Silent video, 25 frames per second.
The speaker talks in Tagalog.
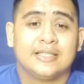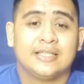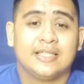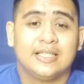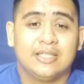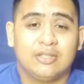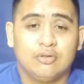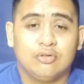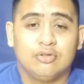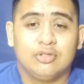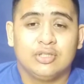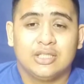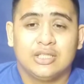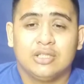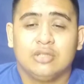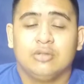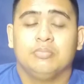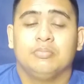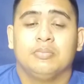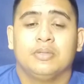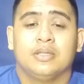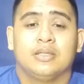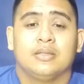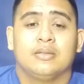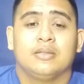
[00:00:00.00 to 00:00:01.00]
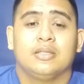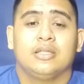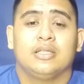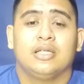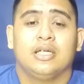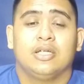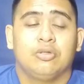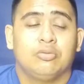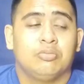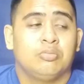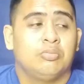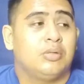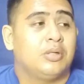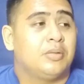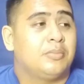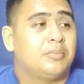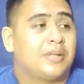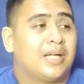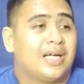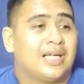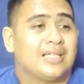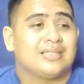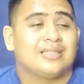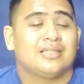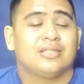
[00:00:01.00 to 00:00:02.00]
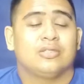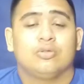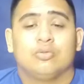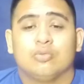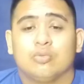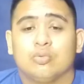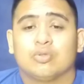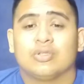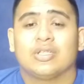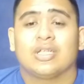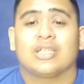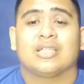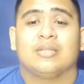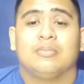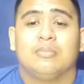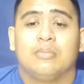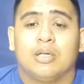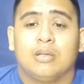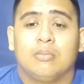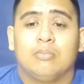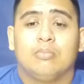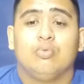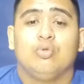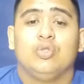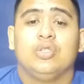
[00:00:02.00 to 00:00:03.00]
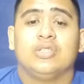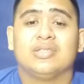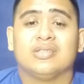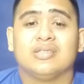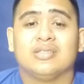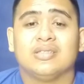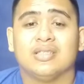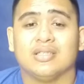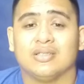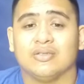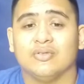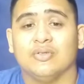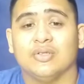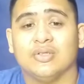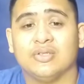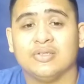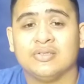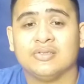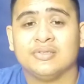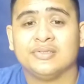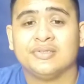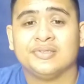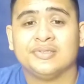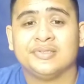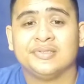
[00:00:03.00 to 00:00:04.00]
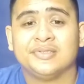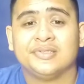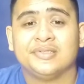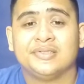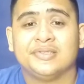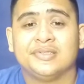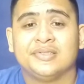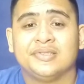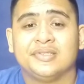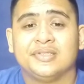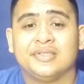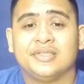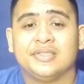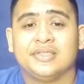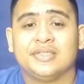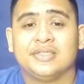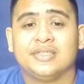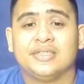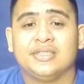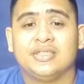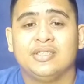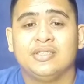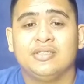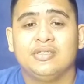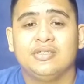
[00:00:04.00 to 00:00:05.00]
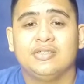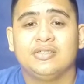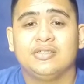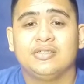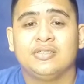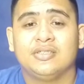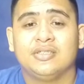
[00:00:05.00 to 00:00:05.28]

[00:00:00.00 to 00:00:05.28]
Ganun, ganun, mag, ganun mag-process yung utak ng mga buwisit na to no?